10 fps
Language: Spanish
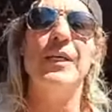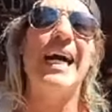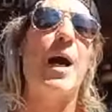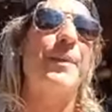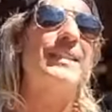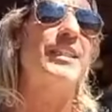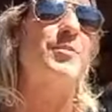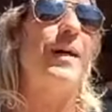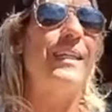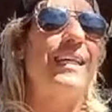a mis
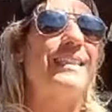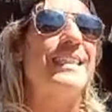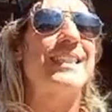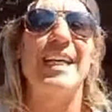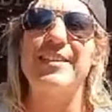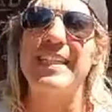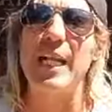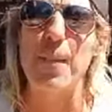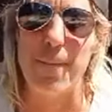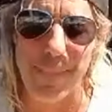espaldas es
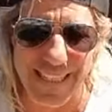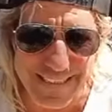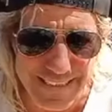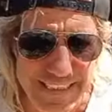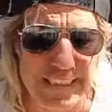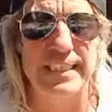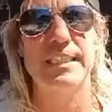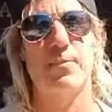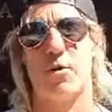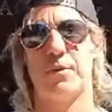
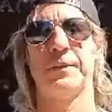tremendísimo.